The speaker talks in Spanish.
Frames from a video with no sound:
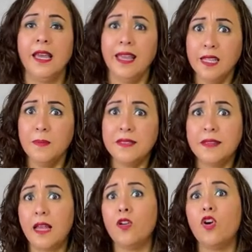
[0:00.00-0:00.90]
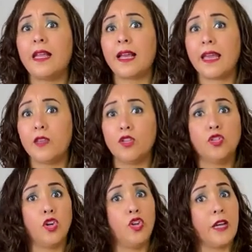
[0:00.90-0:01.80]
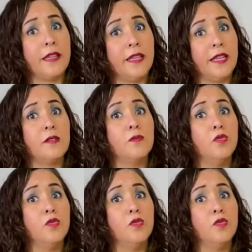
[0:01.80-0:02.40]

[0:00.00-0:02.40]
en especial con aquellos con los que tienes